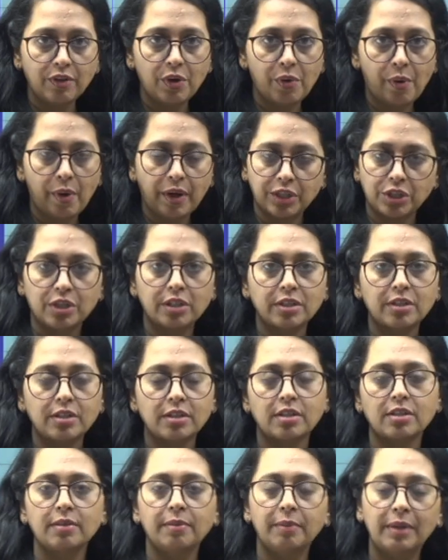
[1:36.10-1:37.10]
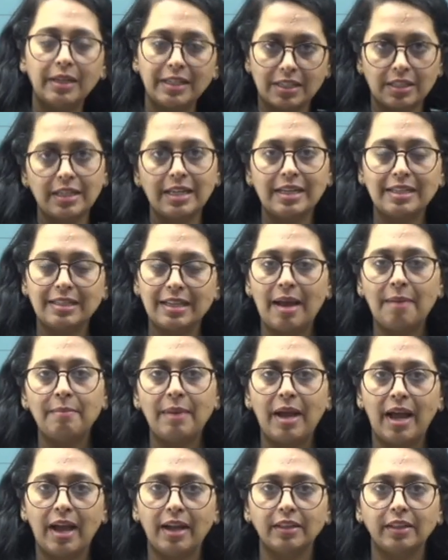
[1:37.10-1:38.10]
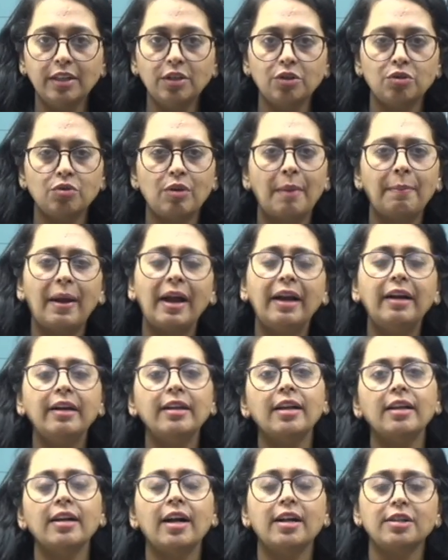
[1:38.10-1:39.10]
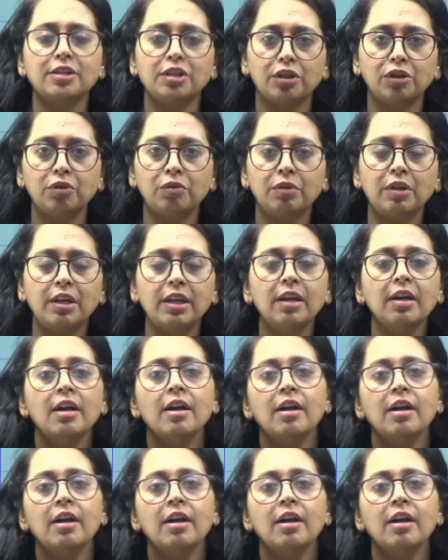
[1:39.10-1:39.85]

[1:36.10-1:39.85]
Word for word: क्वेश्चंस इस एग्ज़ाम में आए थे सो आप आइडिया लगा सकते हो कि